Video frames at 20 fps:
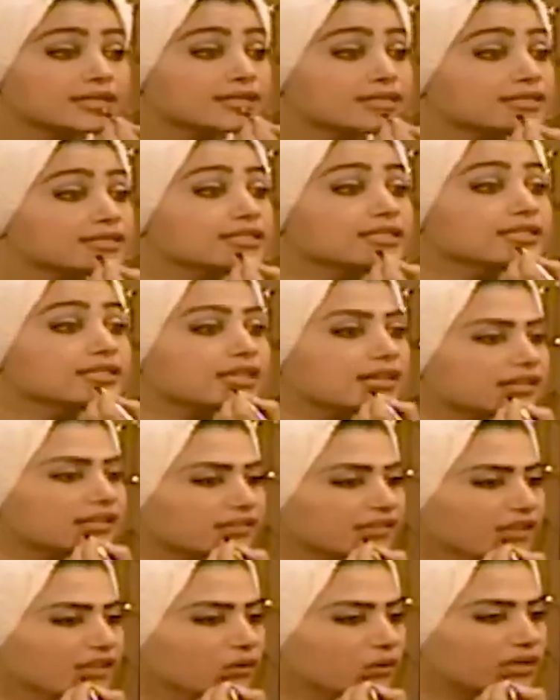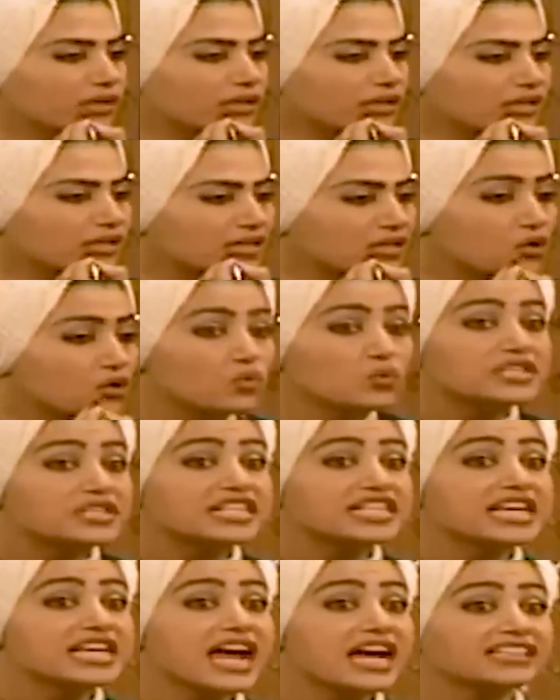كثير كانت حلوه
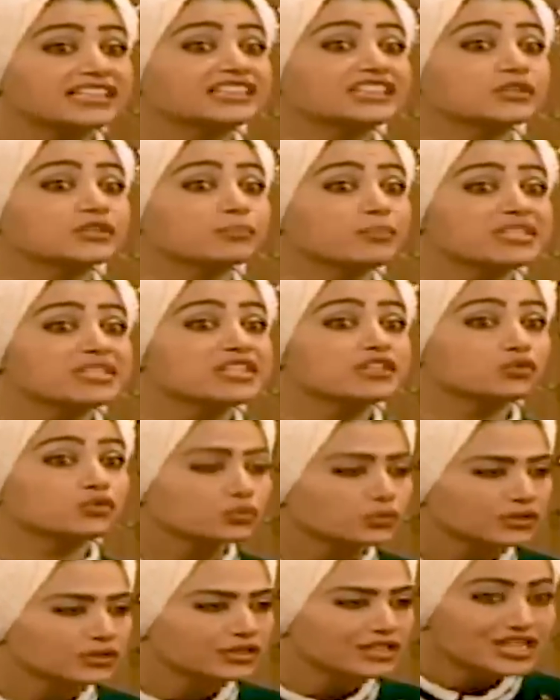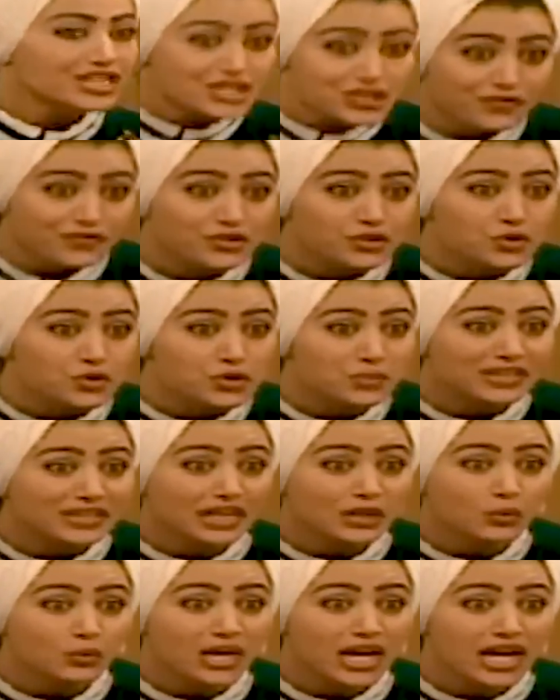والسياحه كثير انبسطوا شفت شو جبت
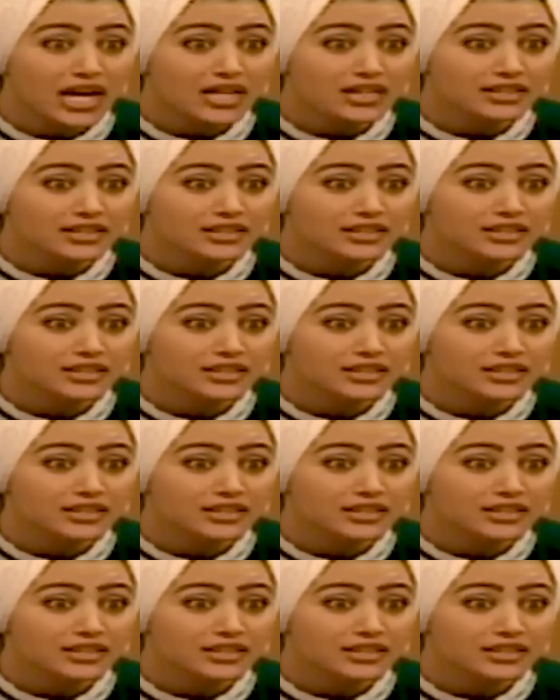للولاد؟